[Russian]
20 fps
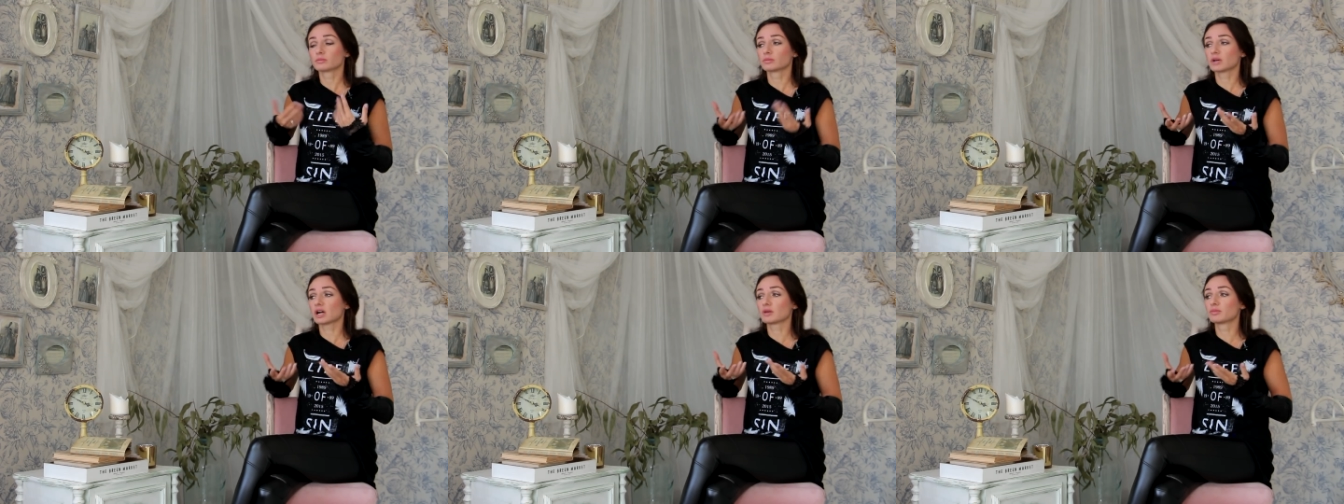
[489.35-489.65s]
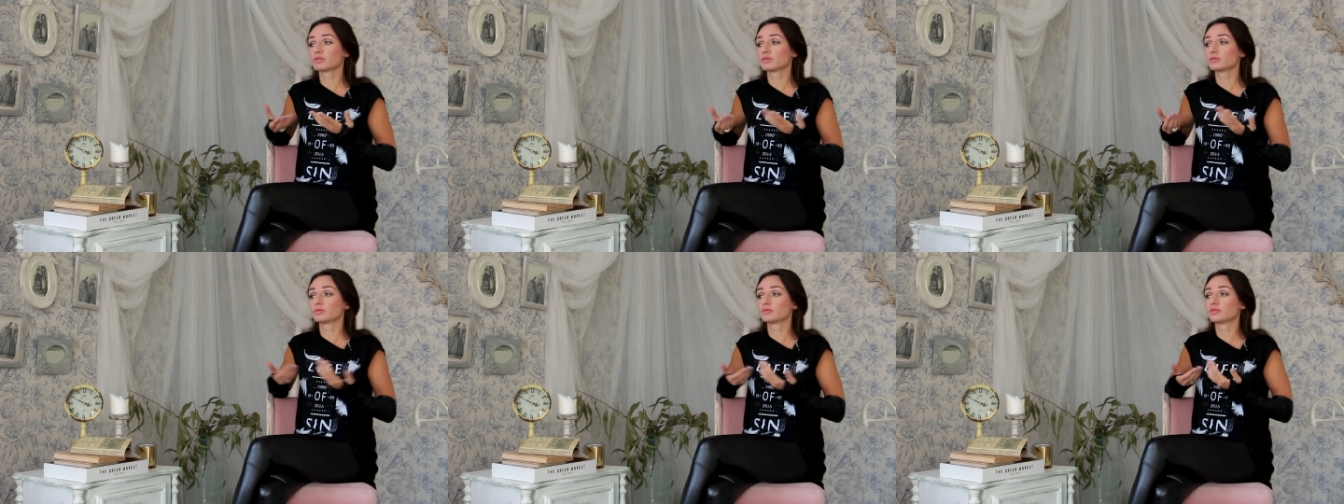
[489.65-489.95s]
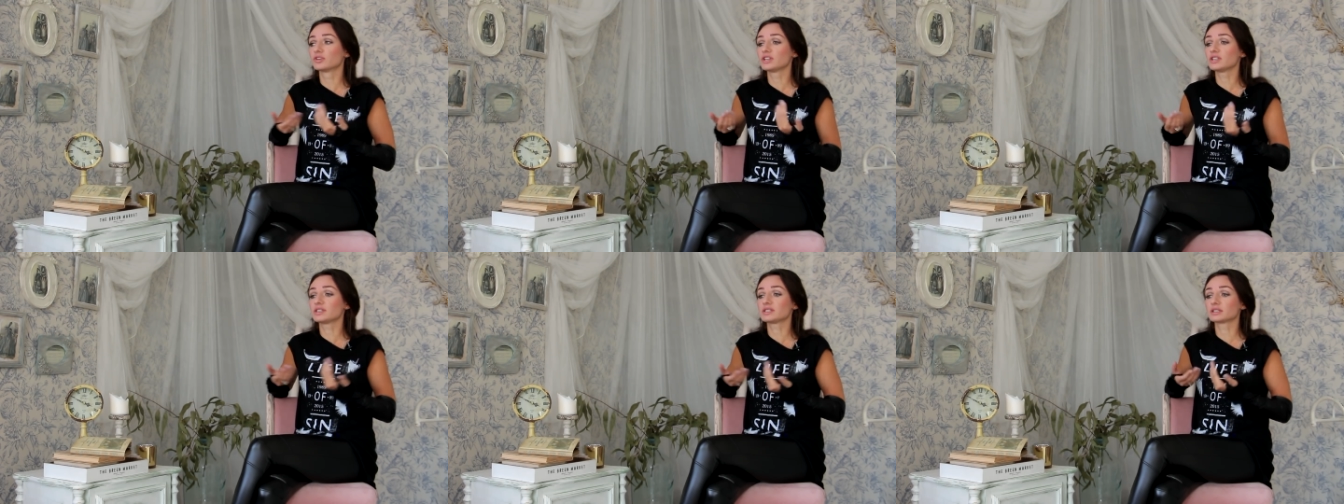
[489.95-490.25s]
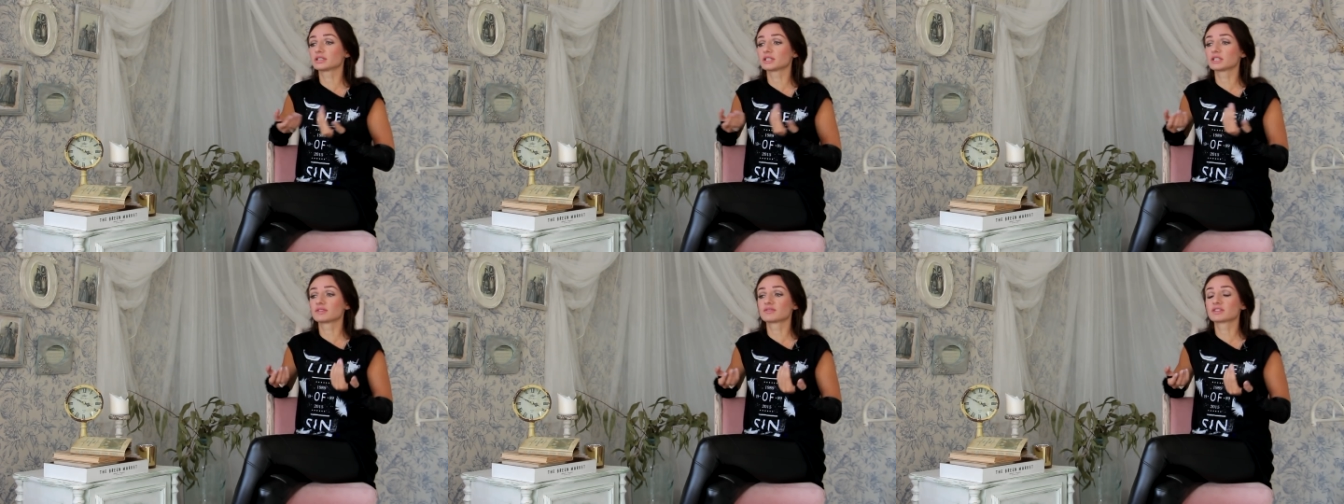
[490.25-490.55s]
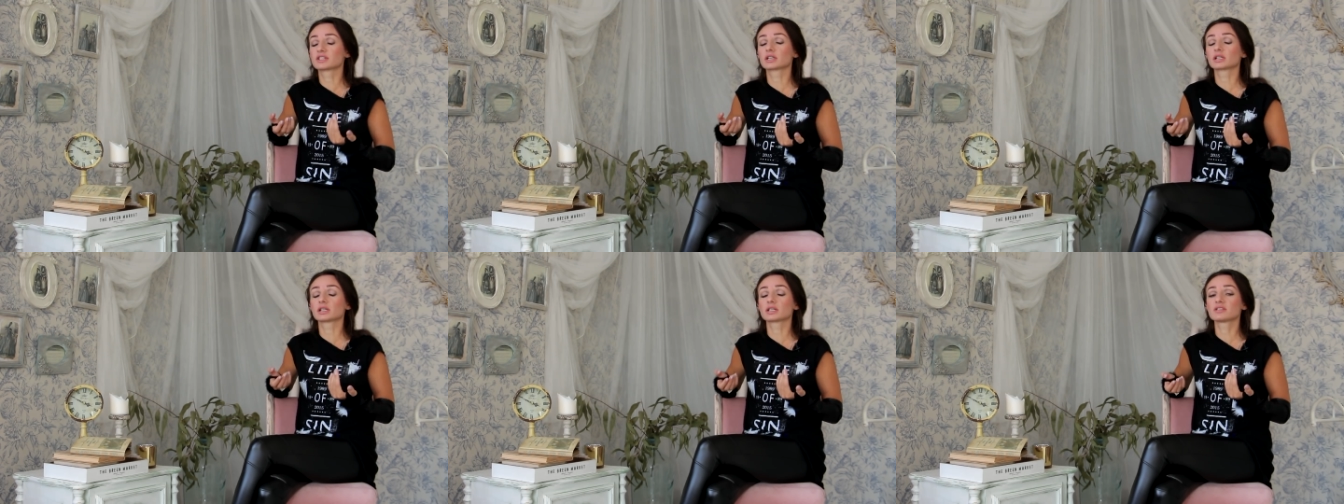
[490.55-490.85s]
как бы выяснилась и
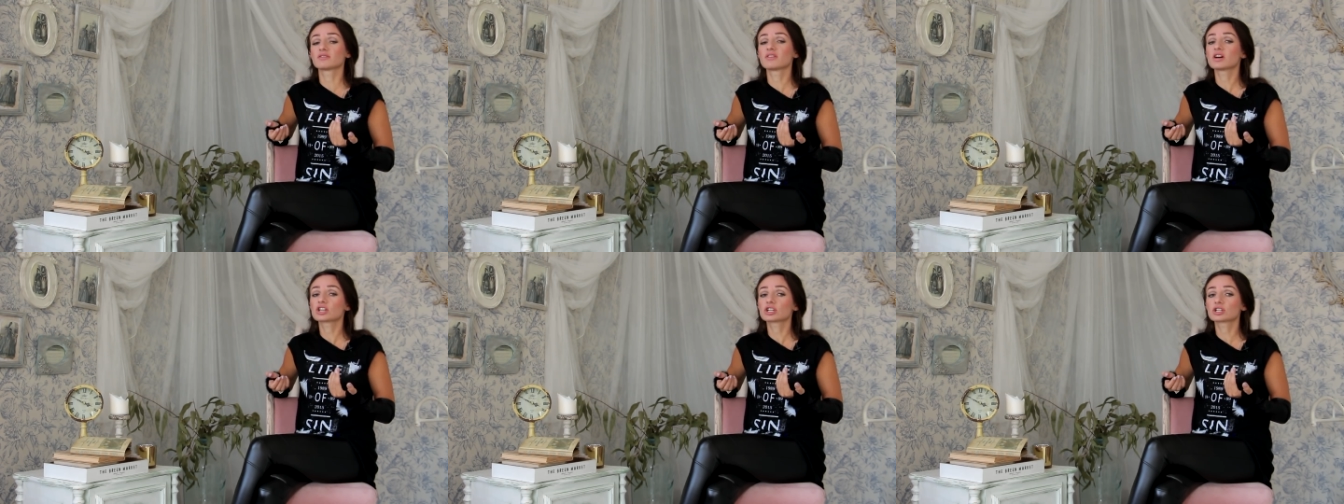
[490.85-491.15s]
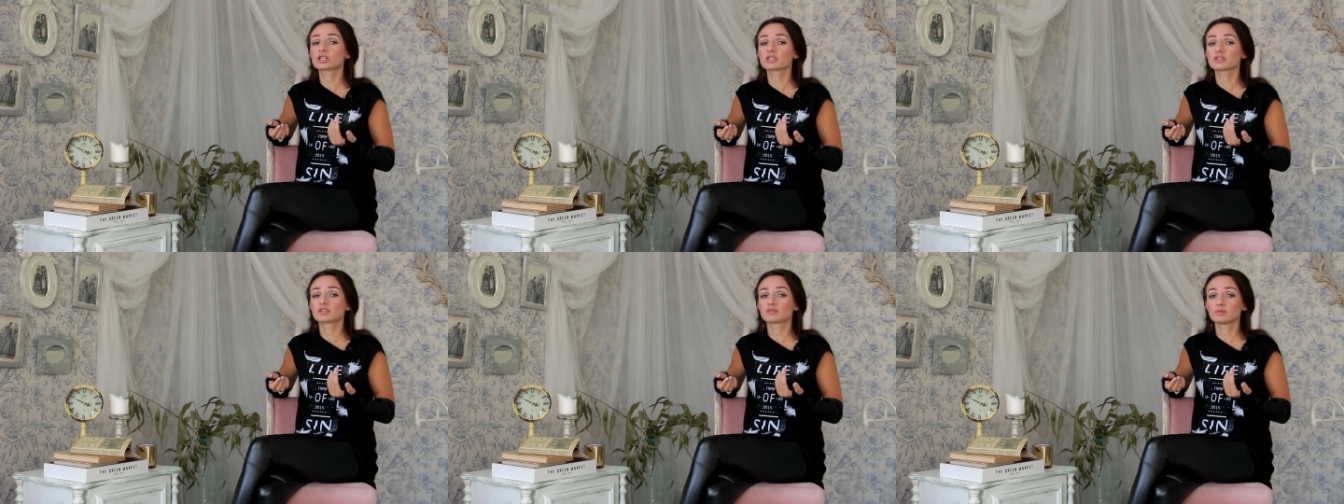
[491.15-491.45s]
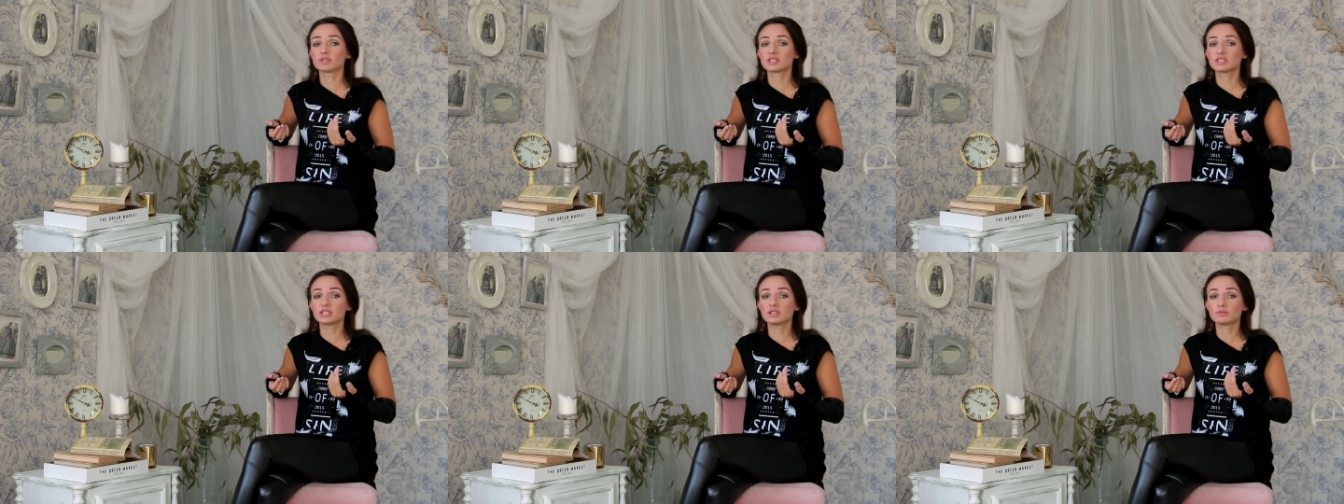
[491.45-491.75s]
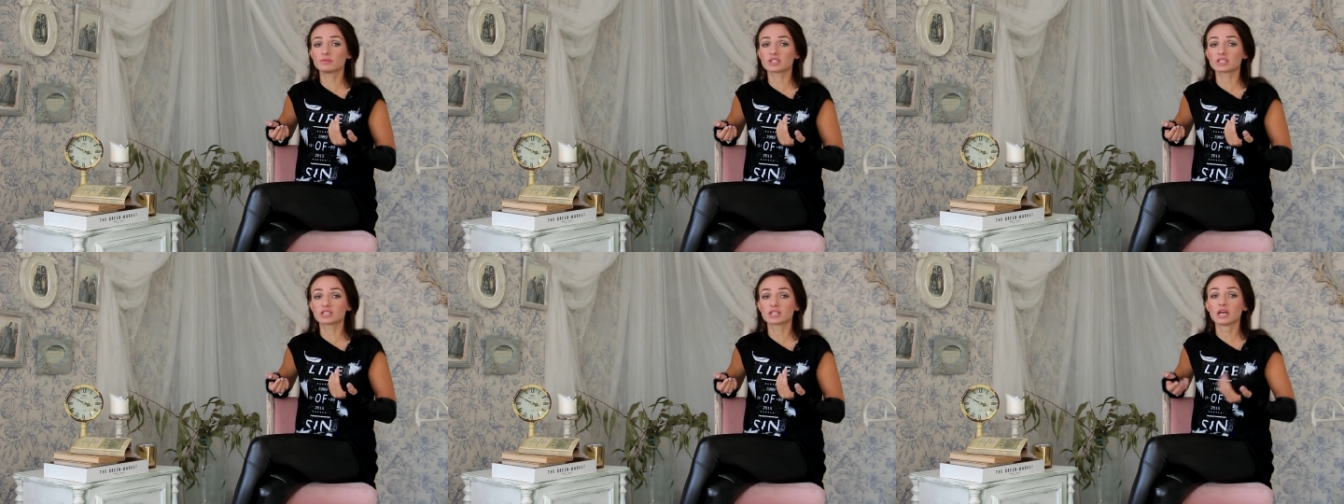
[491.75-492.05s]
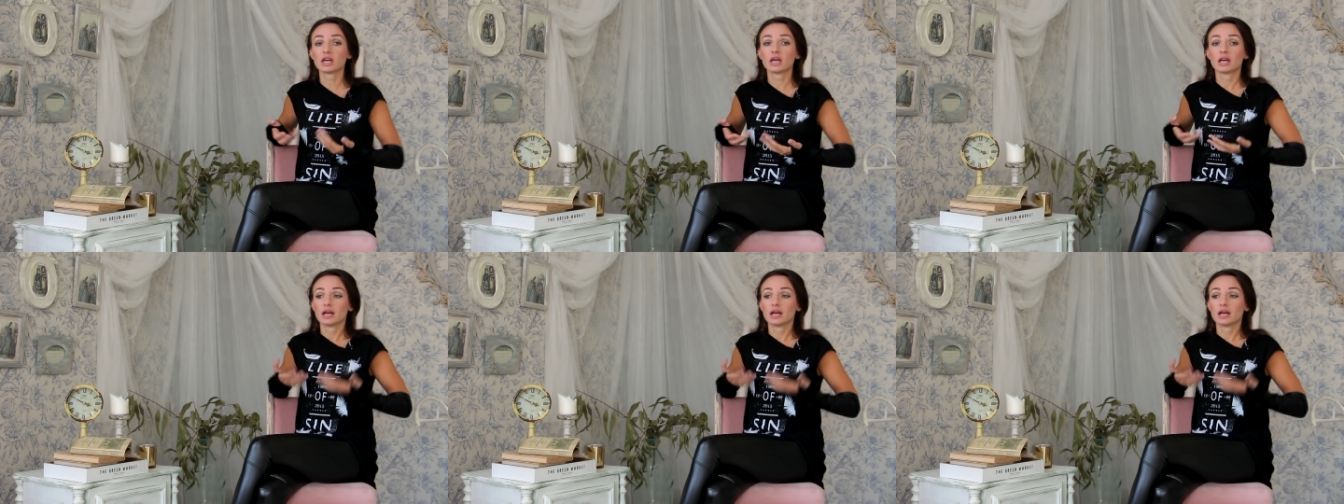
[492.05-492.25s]
вскрылась ваша несовместимость,